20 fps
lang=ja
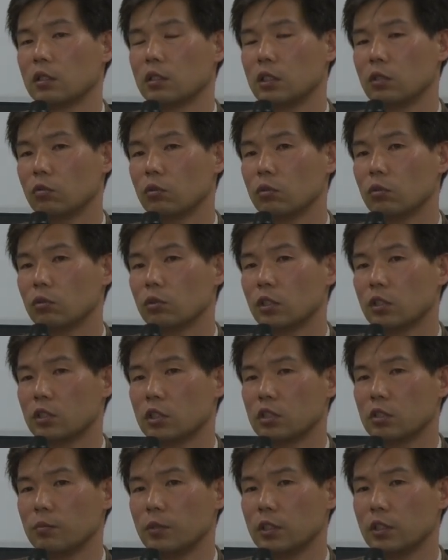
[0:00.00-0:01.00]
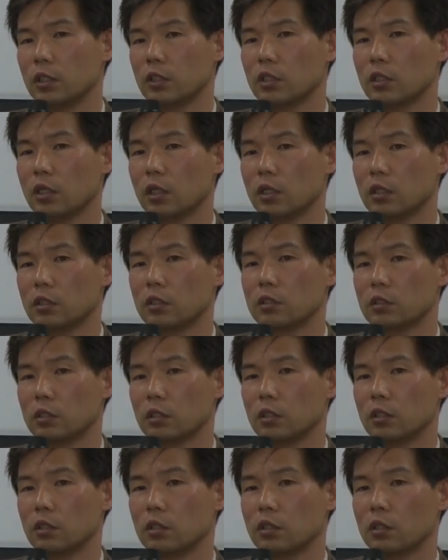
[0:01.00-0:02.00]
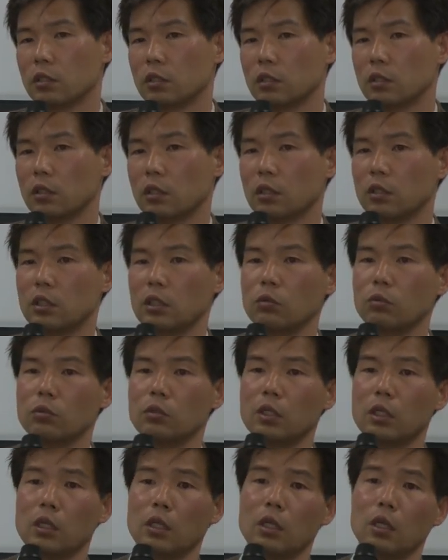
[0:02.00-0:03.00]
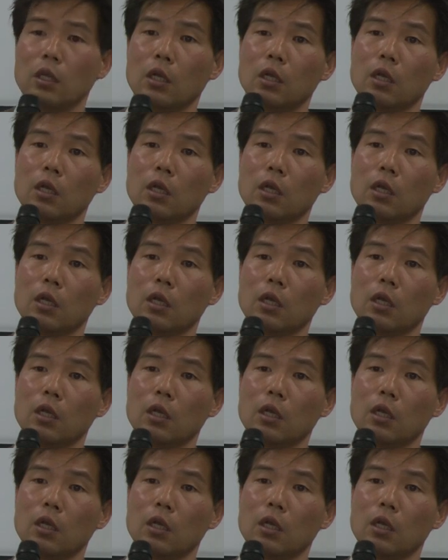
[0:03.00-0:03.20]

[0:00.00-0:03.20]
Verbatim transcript: 日本のことは説明できないんですね。だから日本で